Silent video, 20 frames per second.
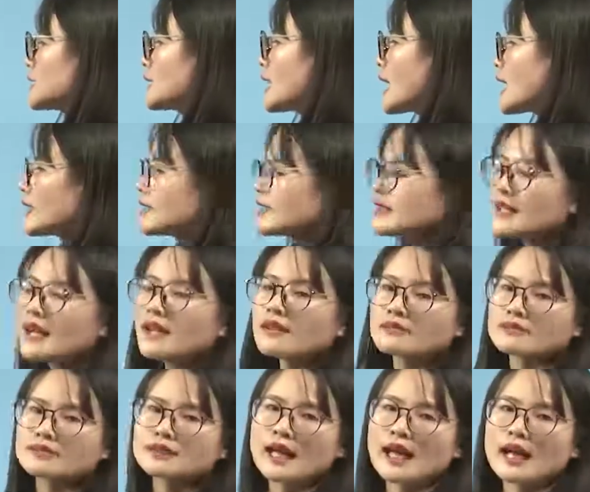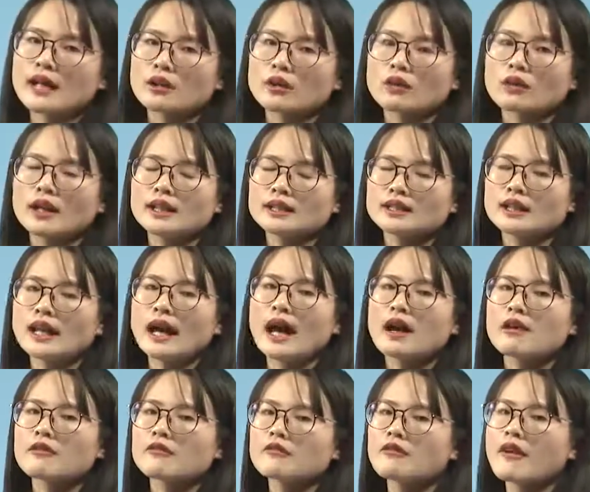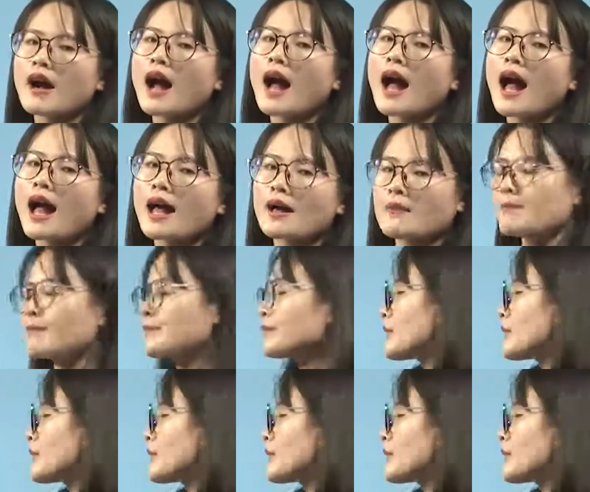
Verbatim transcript: 单项参观的方案，